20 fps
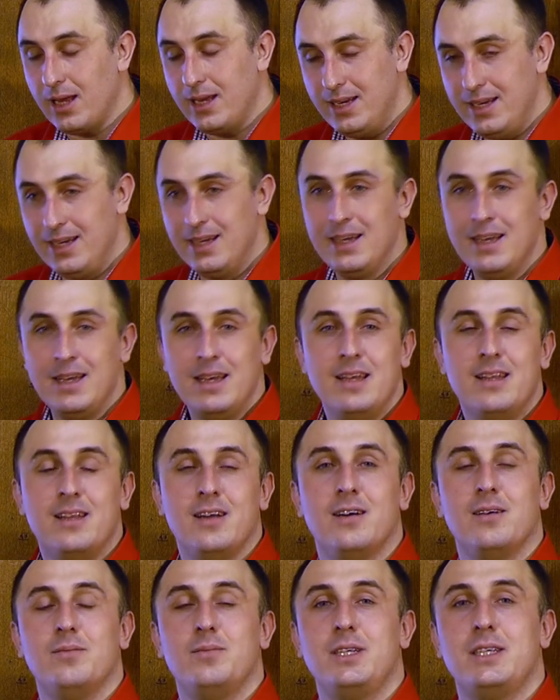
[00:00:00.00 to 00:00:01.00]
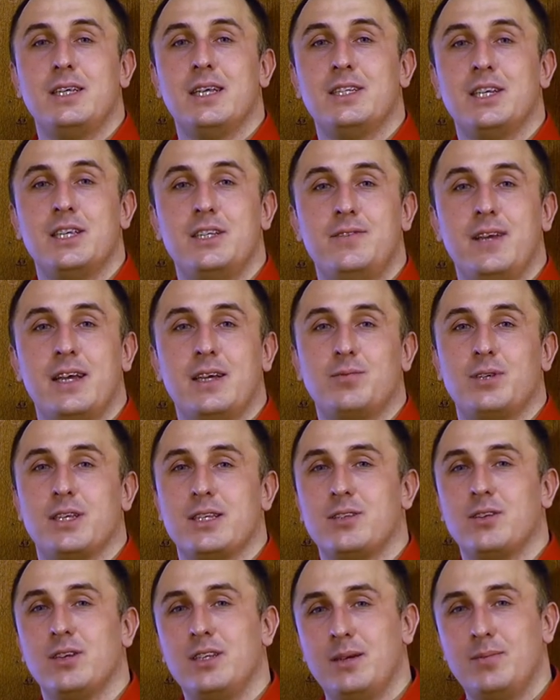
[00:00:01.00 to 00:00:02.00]
i no, myślę, że dźwięk
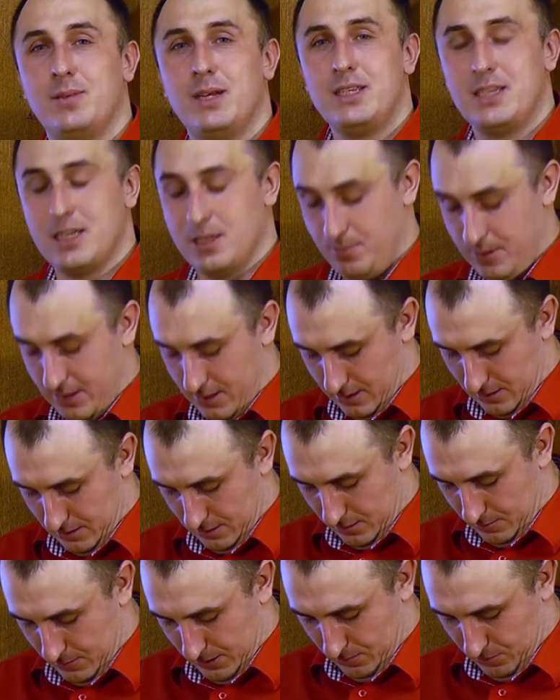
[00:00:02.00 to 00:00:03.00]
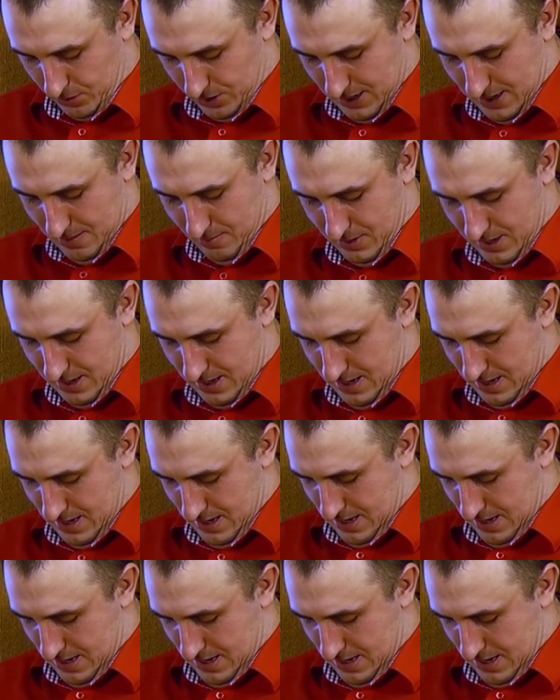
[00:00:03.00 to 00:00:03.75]
przez to nie będzie zbyt, zbyt przyjemny.